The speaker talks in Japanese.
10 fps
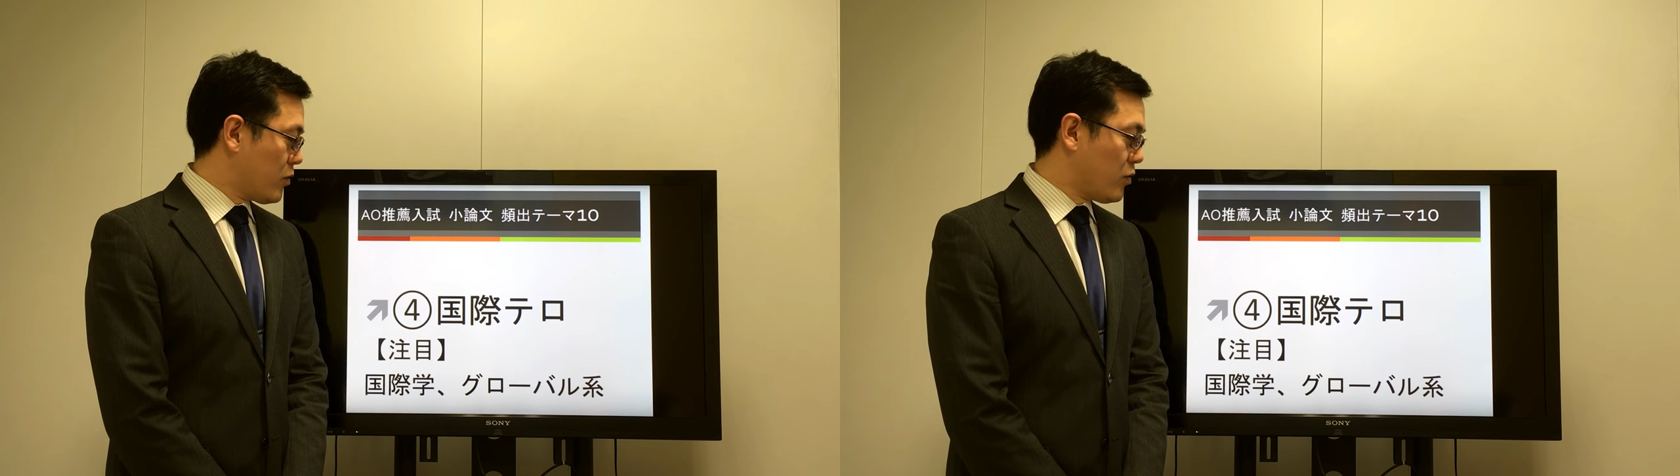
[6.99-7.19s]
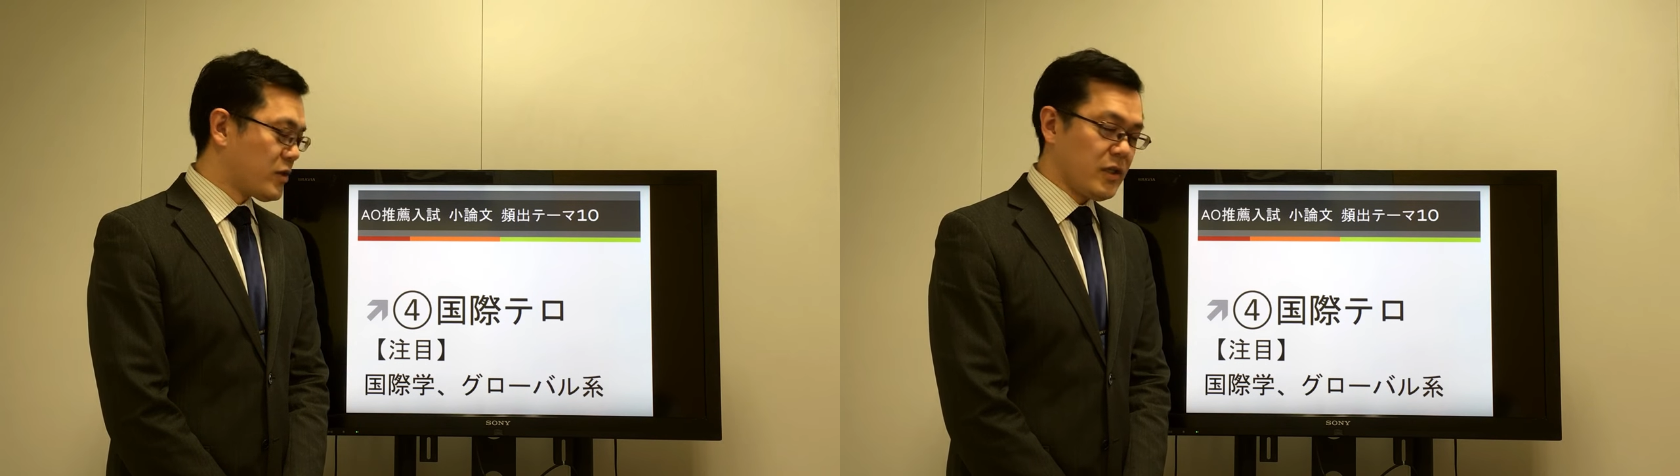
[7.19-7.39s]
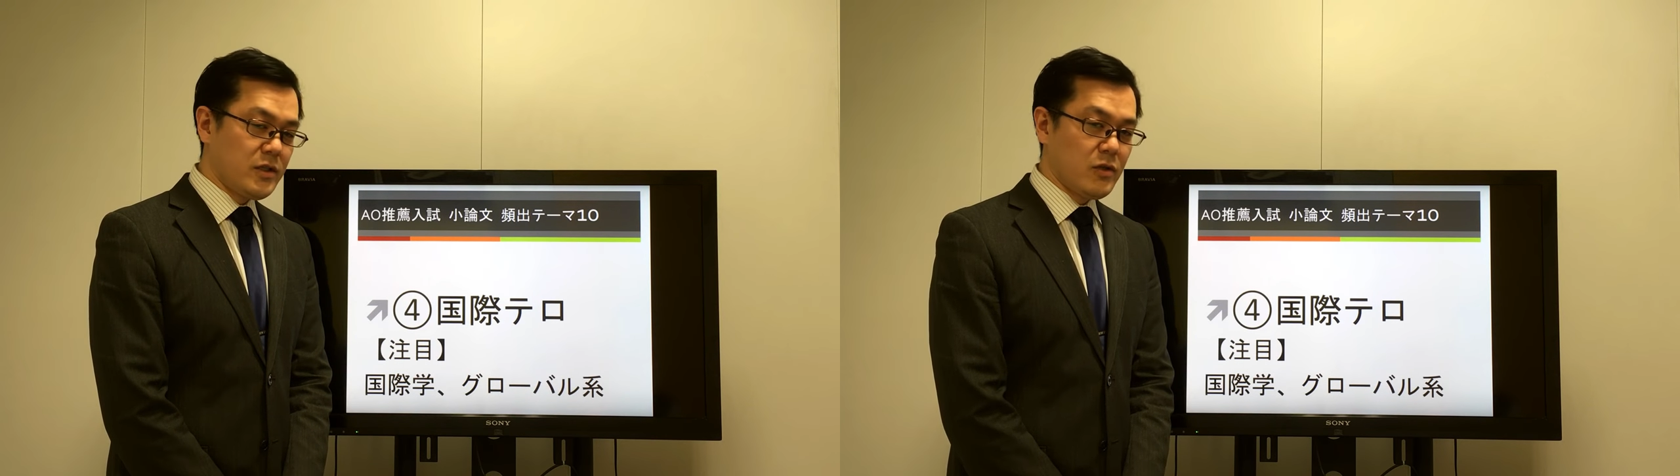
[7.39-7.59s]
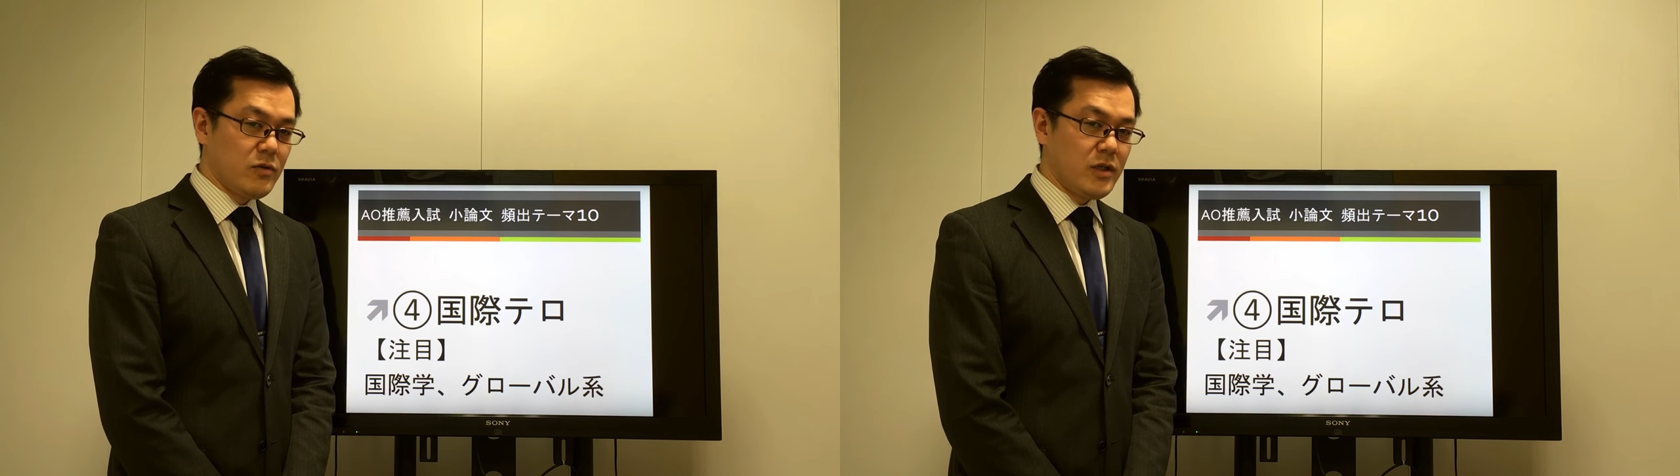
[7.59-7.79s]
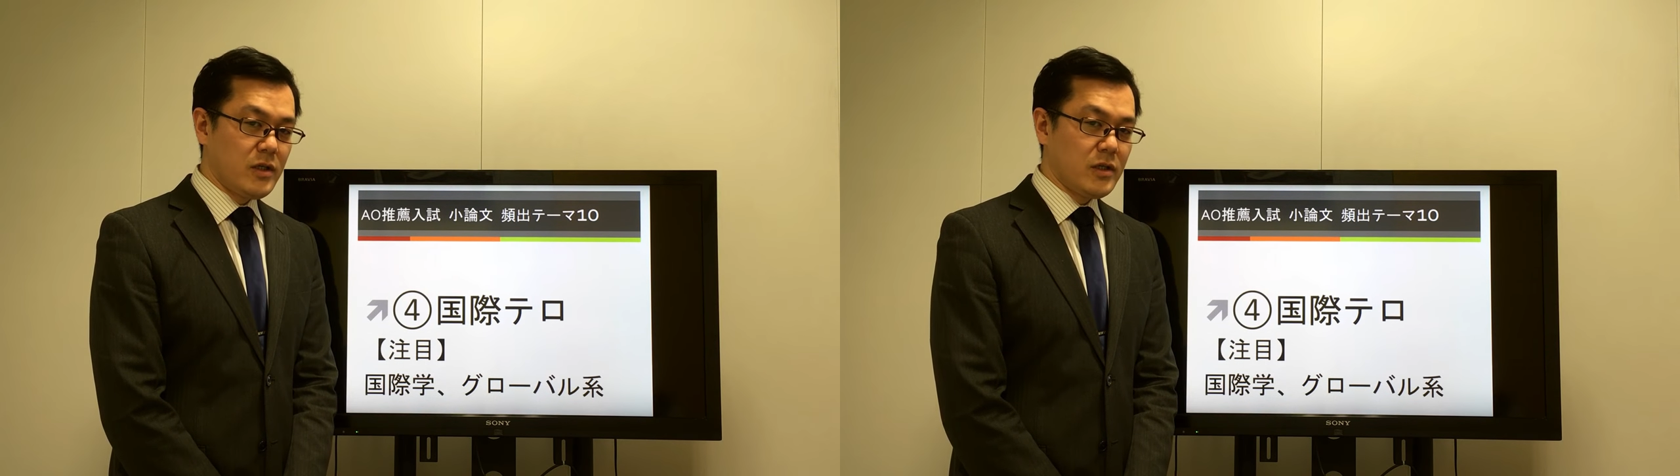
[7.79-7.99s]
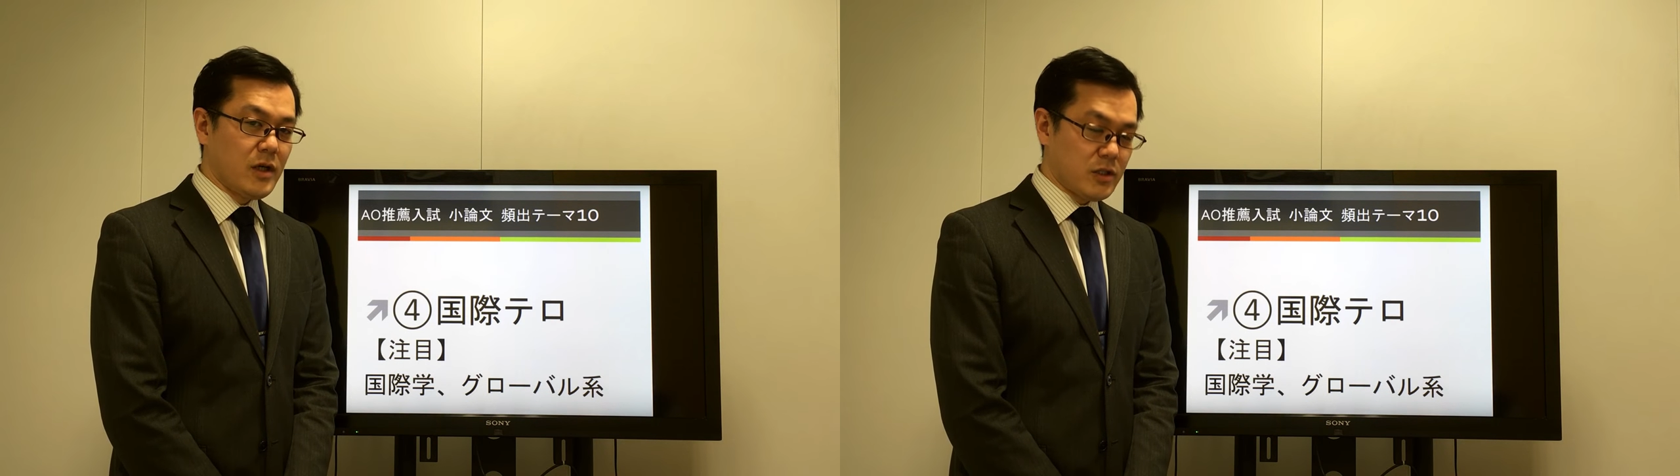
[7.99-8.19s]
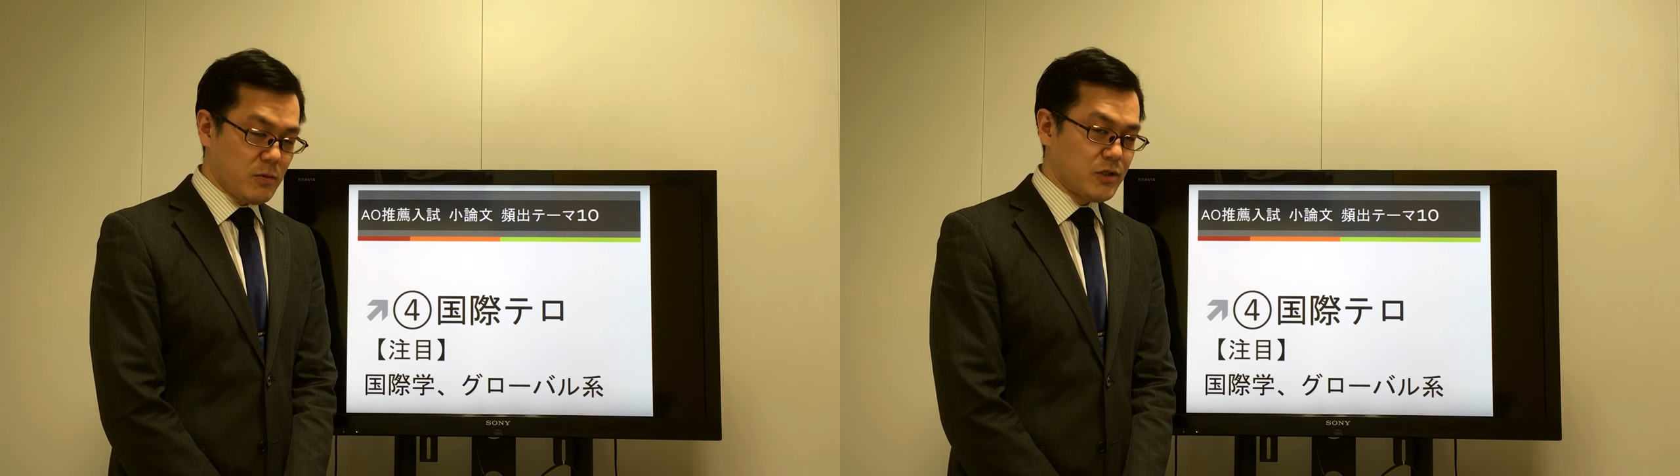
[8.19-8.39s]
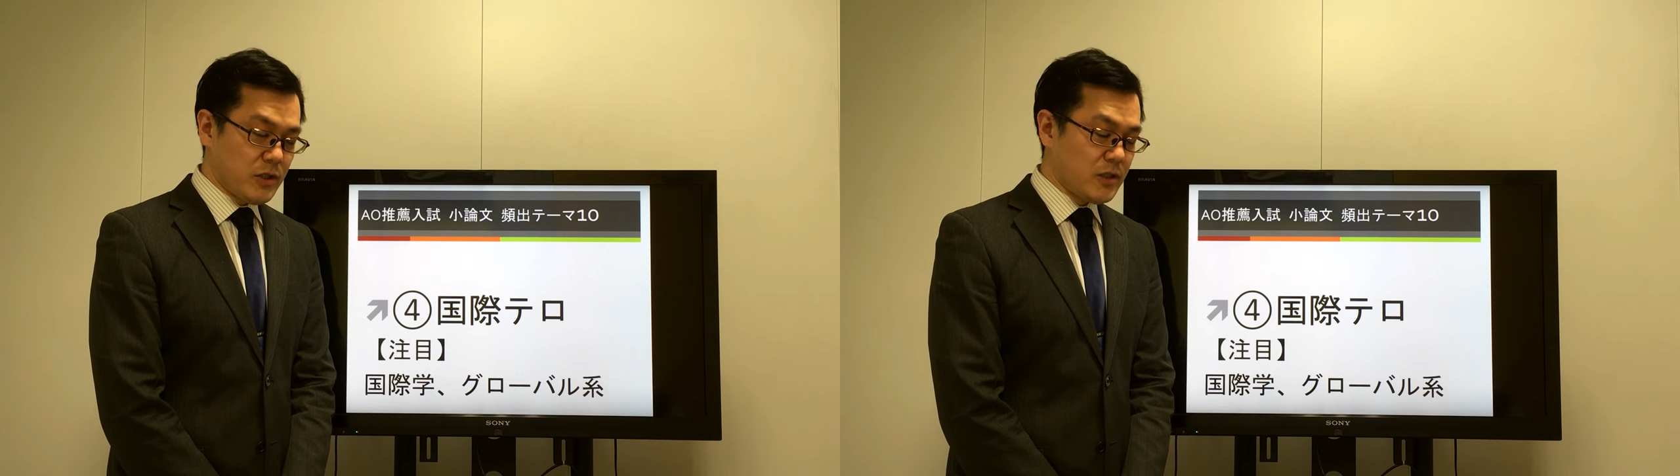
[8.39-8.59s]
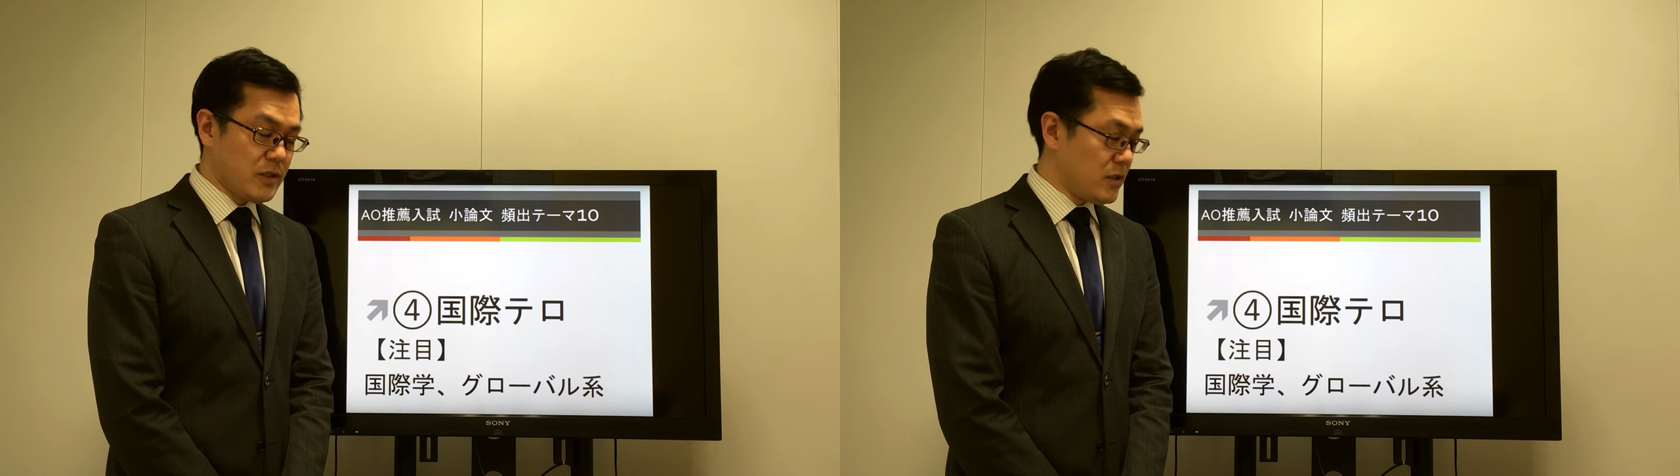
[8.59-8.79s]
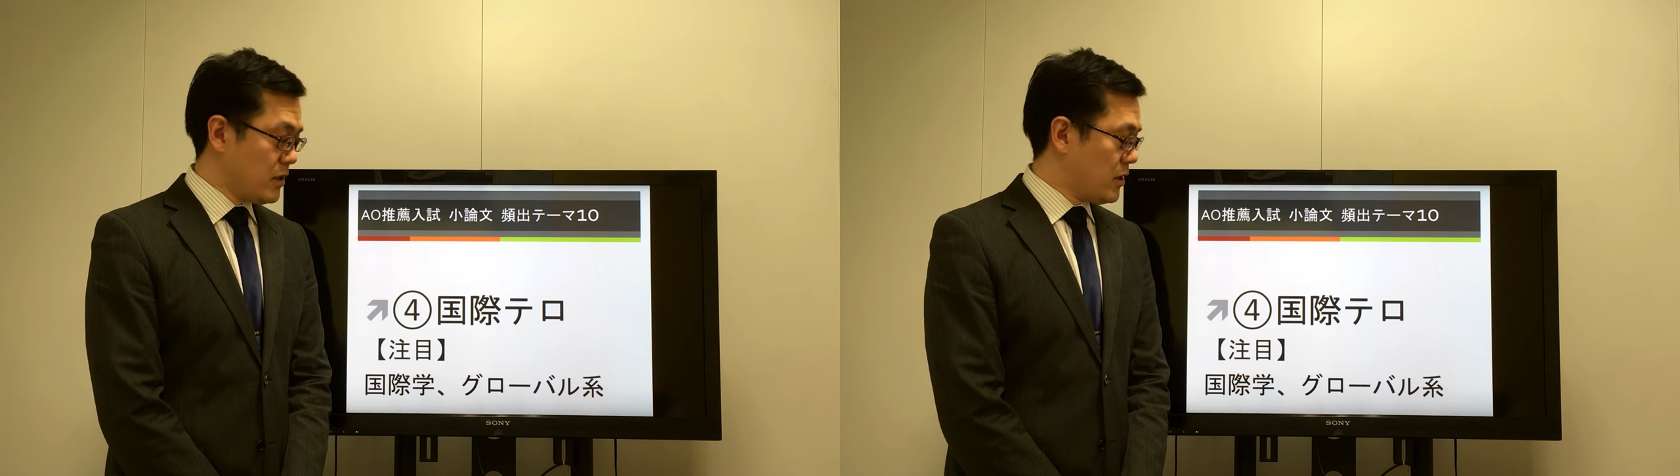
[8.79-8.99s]
国際テロに関しましてで
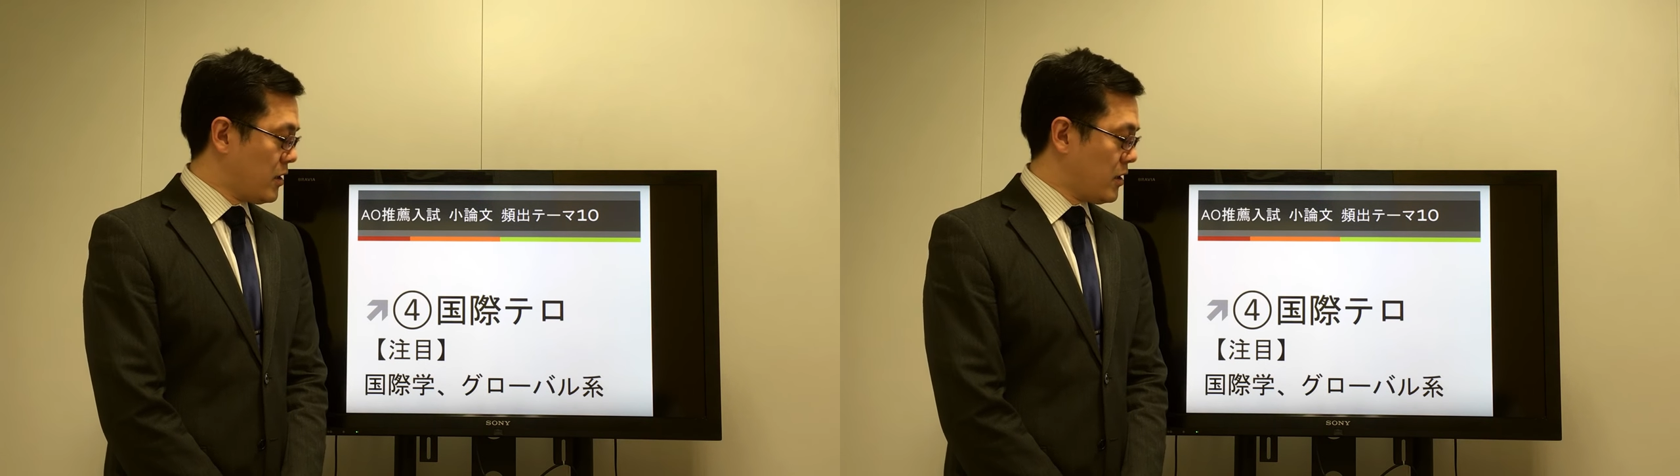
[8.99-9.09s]
す、